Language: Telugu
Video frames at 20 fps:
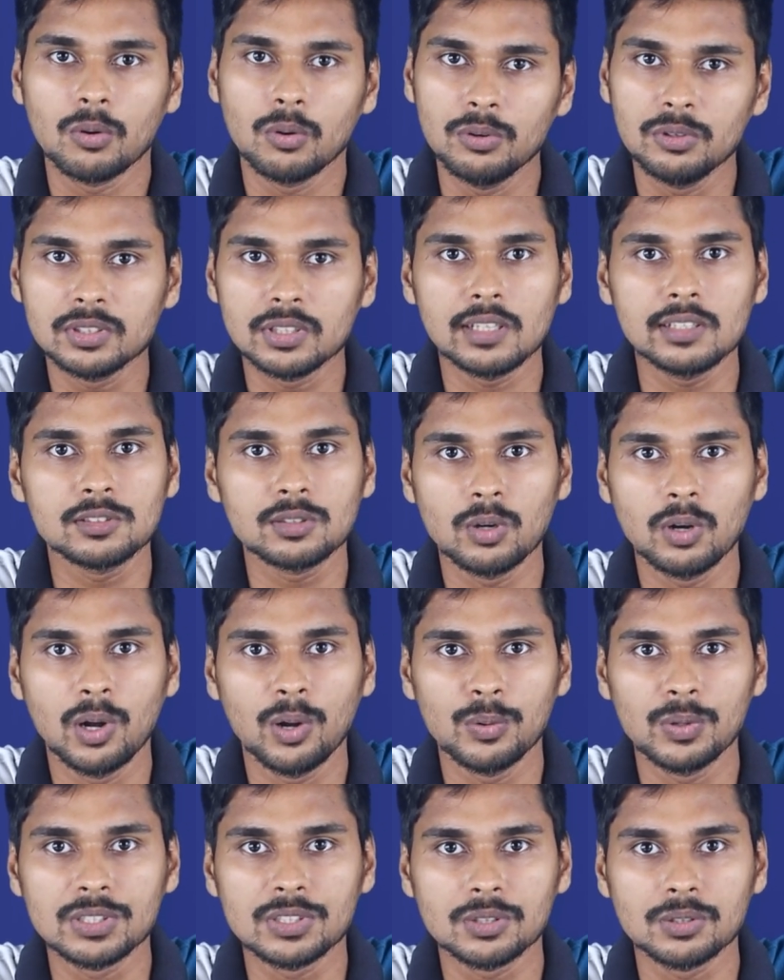కొన్నిసార్లు స్లో
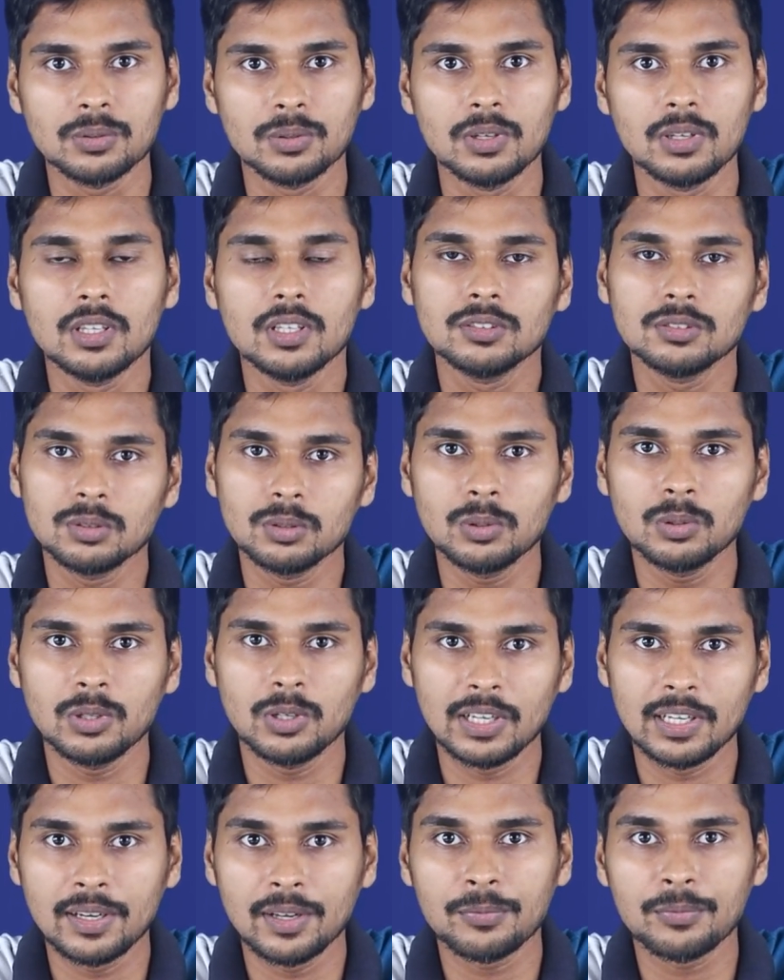అవ్వచ్చు సో
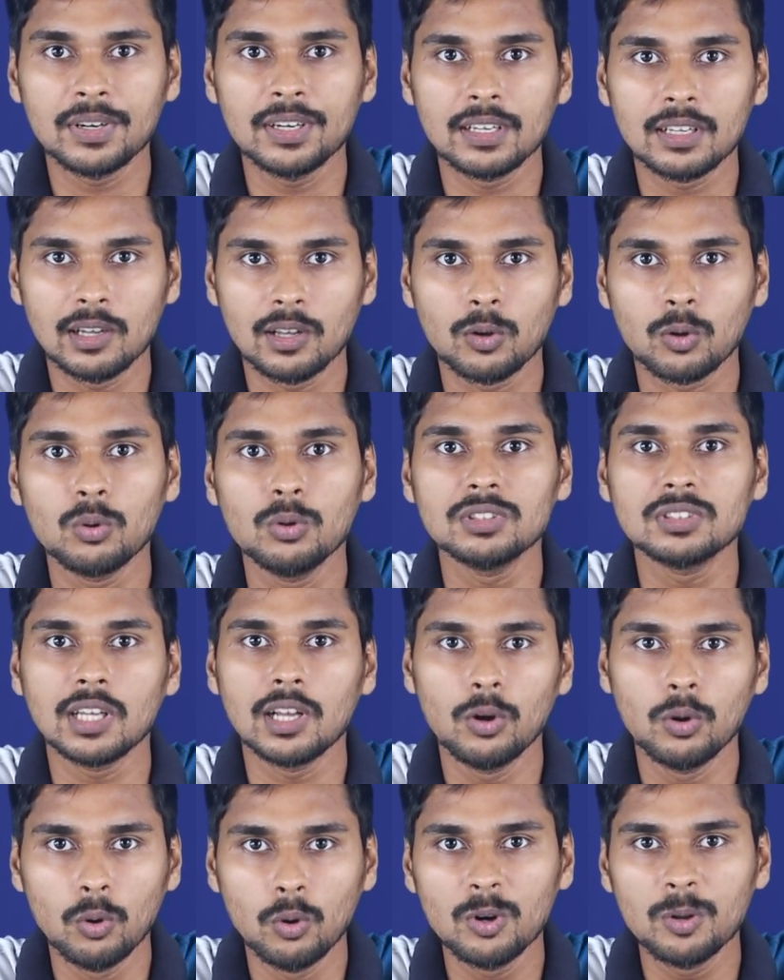డిఫరెంట్గా
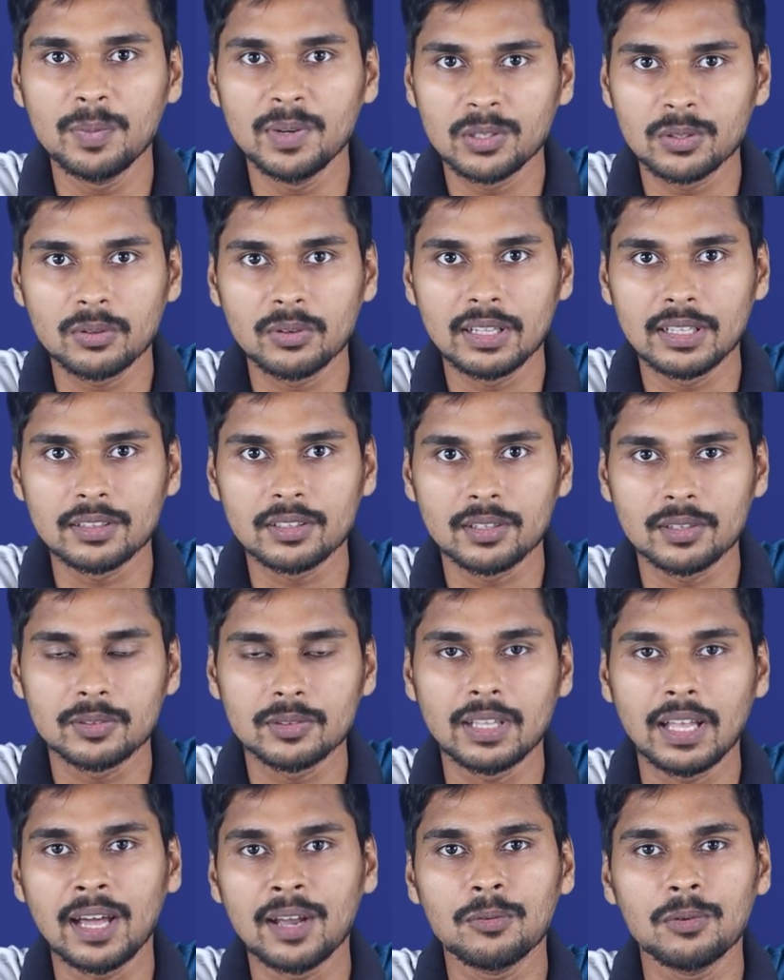కొన్నిసార్లు లోడ్ పెట్టుకుని వెళ్తారు
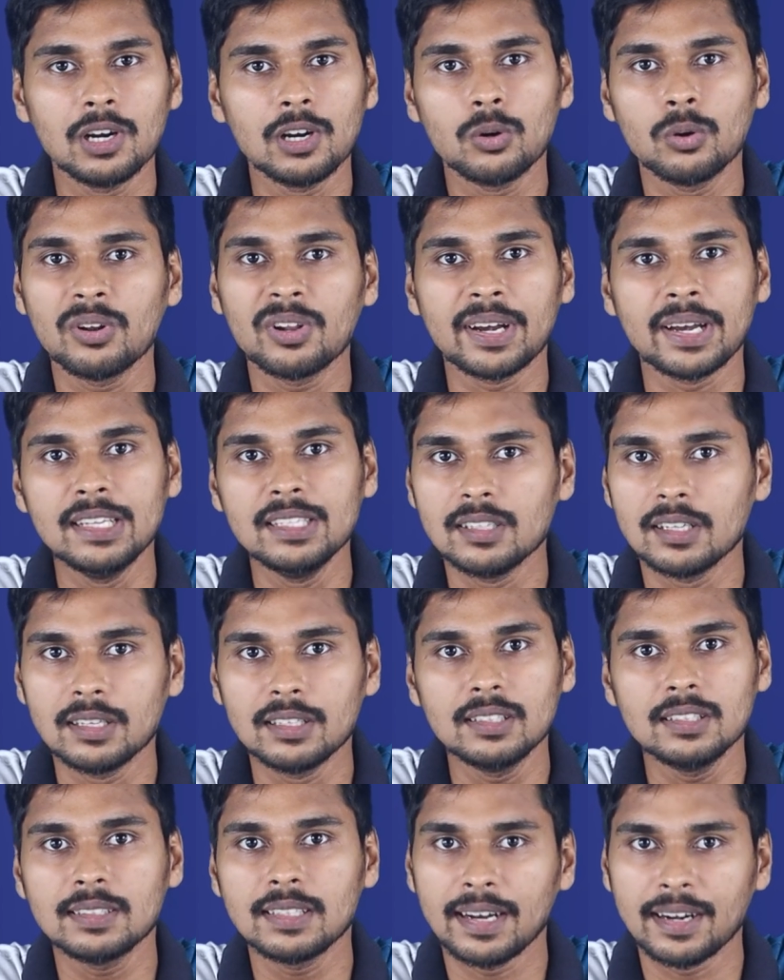దానివల్ల కూడా రేంజ్
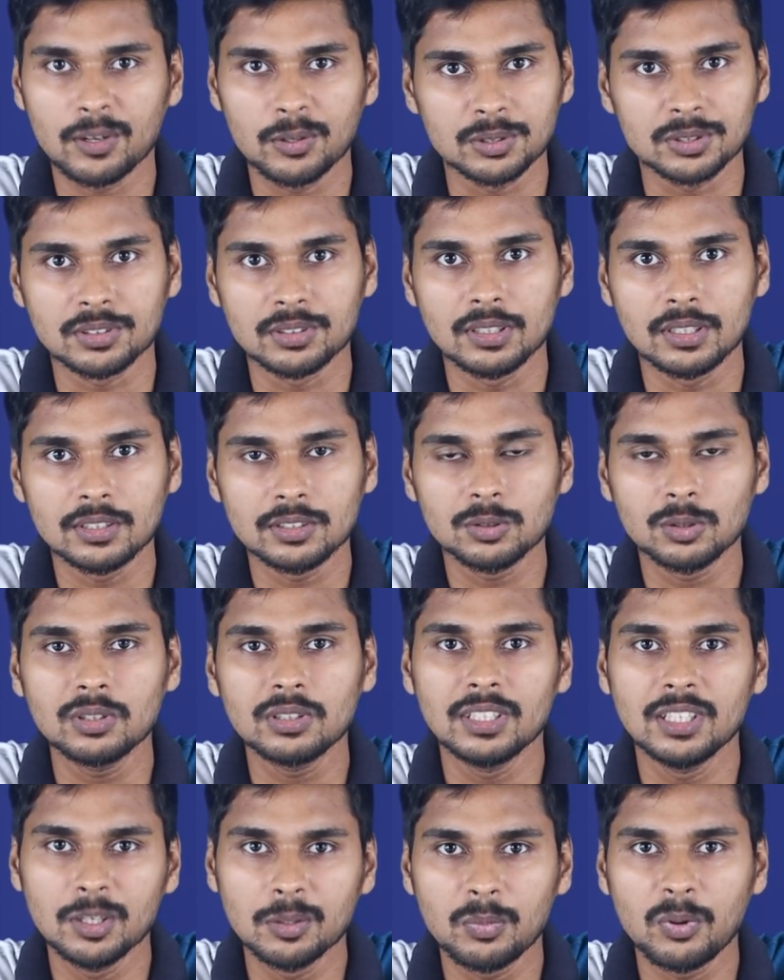అనేది తేడా వస్తుంది సో
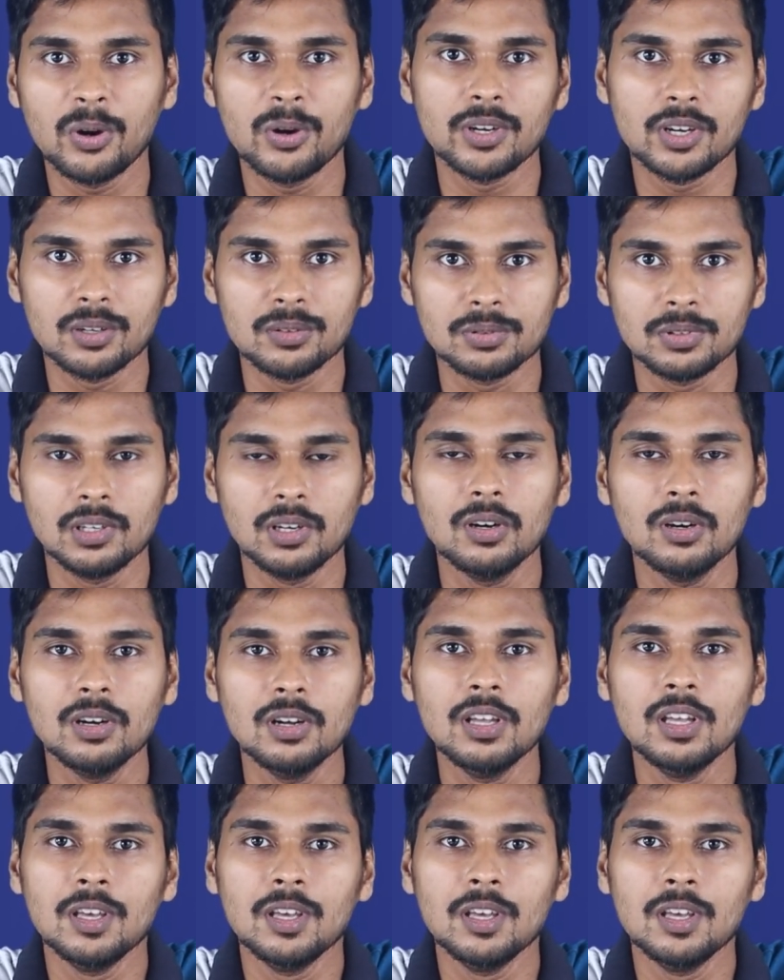దీని పాయింట్ ఆఫ్ వ్యూలో